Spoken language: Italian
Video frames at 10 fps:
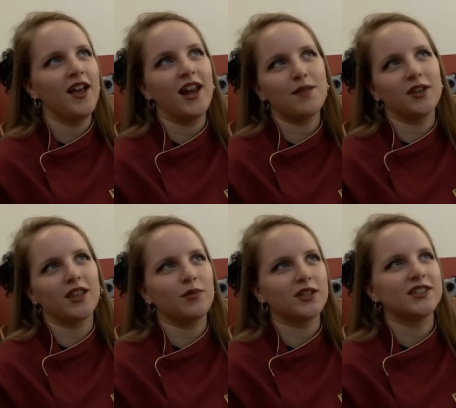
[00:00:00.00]
alla,
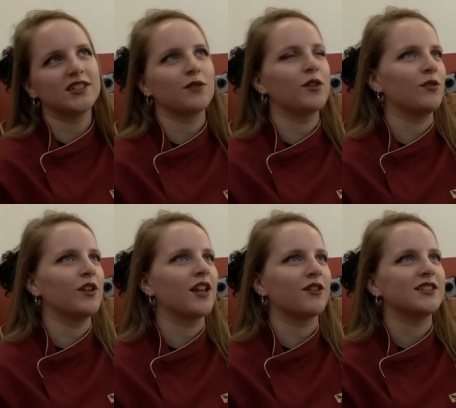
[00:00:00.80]
pietra preziosa, quindi
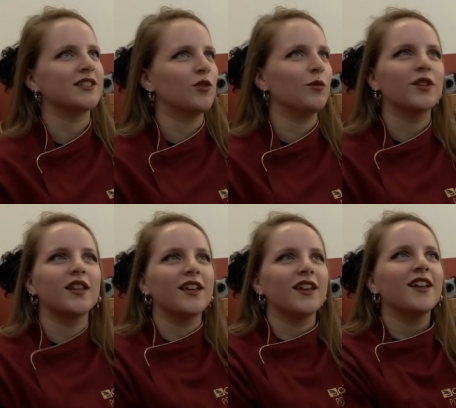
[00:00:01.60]
unire questi due
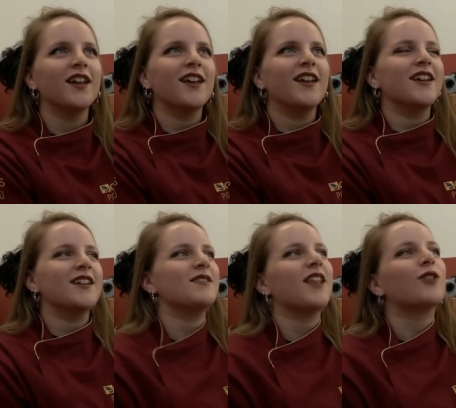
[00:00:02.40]
mondi
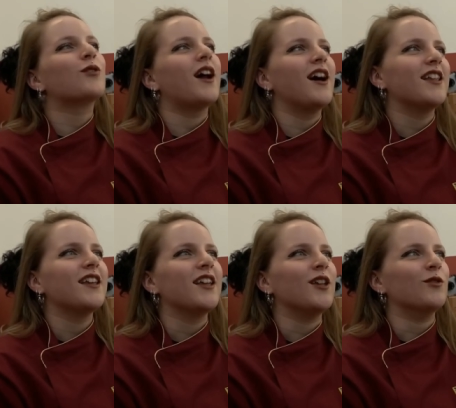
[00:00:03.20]

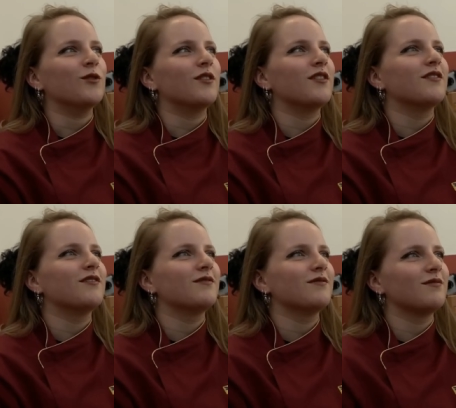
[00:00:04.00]
naturali un,
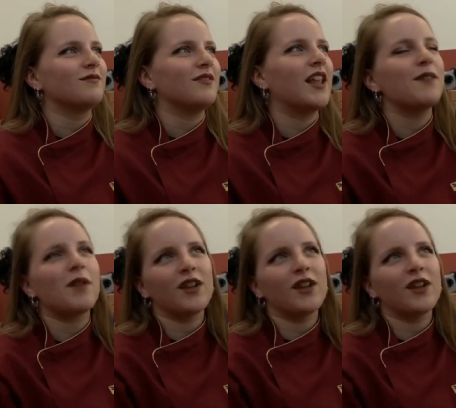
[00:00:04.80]
nella